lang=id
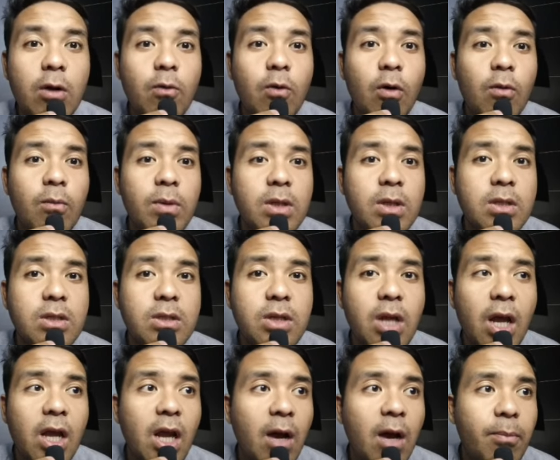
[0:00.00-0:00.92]
ada Women's
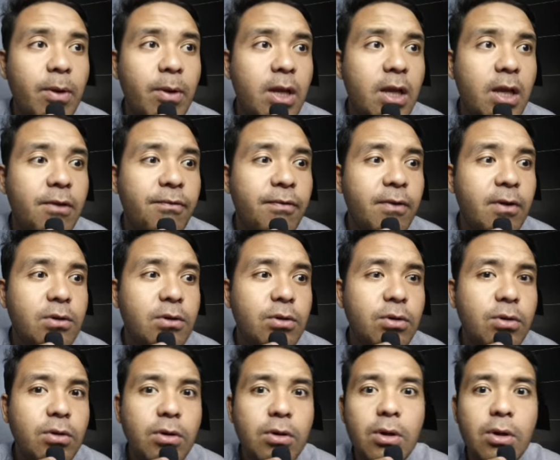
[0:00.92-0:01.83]
Day apa ini event
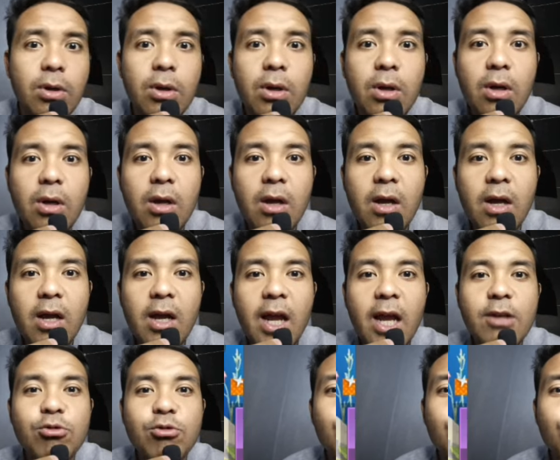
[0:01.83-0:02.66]
cok eh